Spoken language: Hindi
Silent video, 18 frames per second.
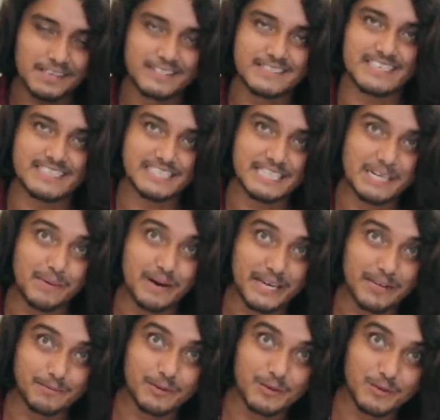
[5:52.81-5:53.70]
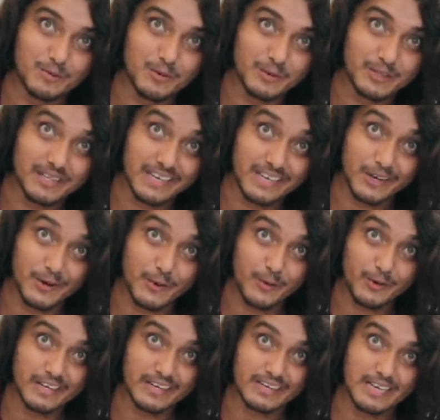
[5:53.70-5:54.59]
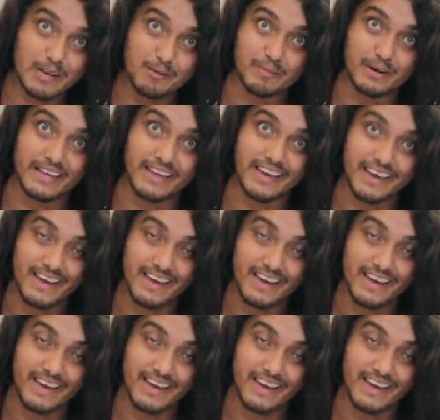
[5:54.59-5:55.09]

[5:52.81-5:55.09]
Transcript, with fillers: इसका सिनेमैटिक भी तुम लोग देख रहे होगे क्या बढ़िया